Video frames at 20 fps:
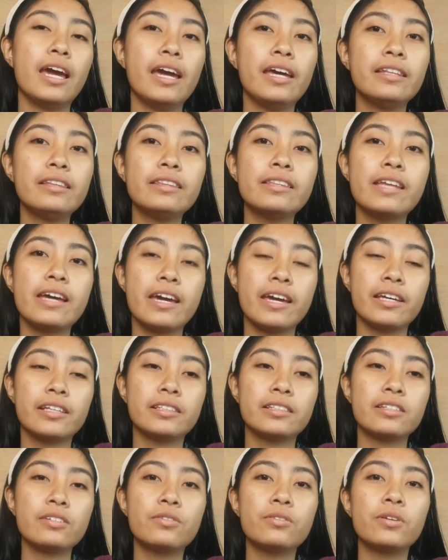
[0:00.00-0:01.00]
And
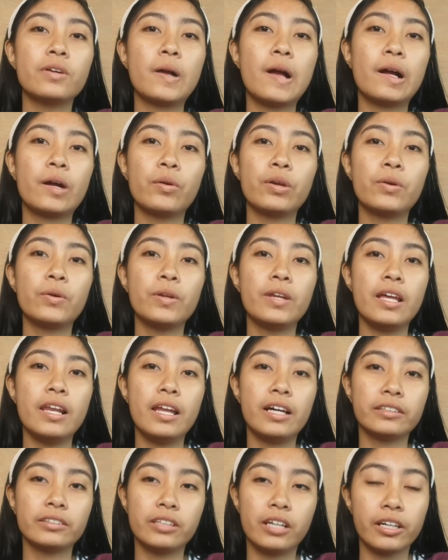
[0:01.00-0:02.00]
then, siguro gagawin ko na
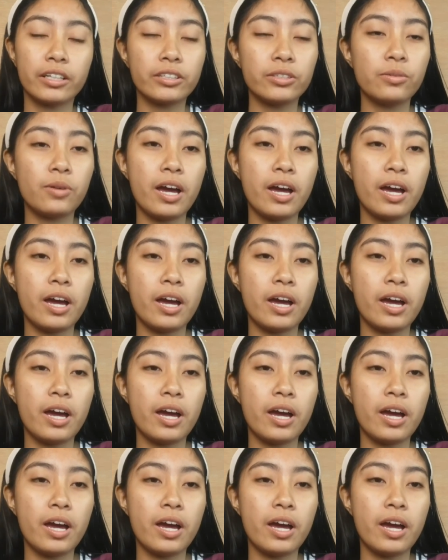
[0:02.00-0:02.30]
lang dark